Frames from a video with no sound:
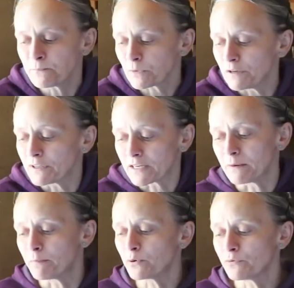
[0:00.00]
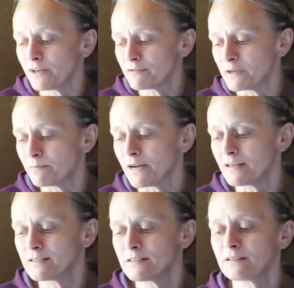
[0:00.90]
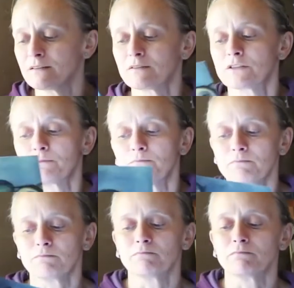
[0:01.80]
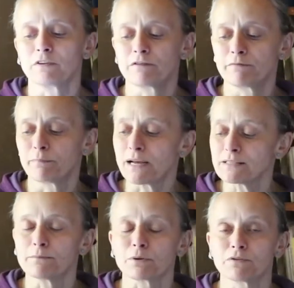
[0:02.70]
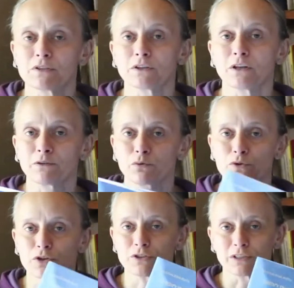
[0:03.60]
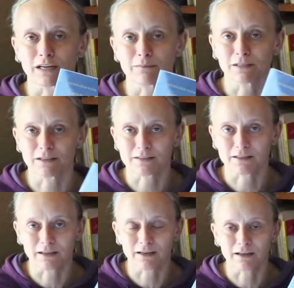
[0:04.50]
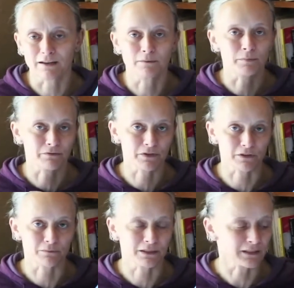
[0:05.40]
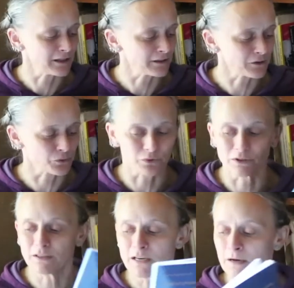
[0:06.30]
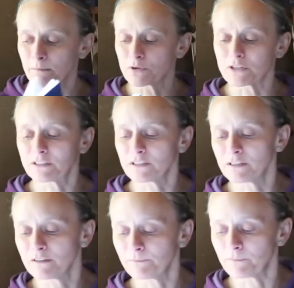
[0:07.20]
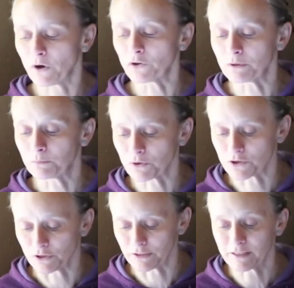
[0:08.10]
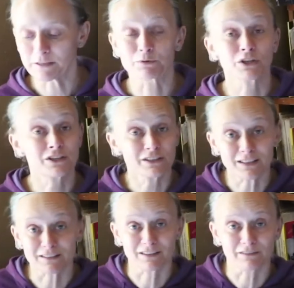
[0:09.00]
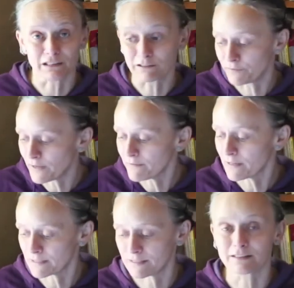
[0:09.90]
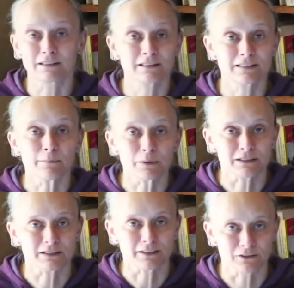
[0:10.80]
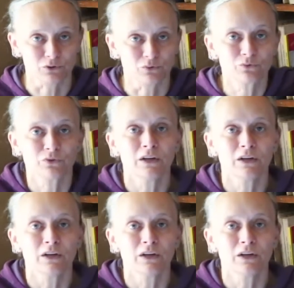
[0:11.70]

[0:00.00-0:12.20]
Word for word: I w takiej porównawczej pracy, czy w mm, pracy poświęconej twórczości Kalmana Segala, profesor Magdaleny Ruty, możecie mm, o tym doczytać i przeczytać nawet dwie wersje tych samych tekstów,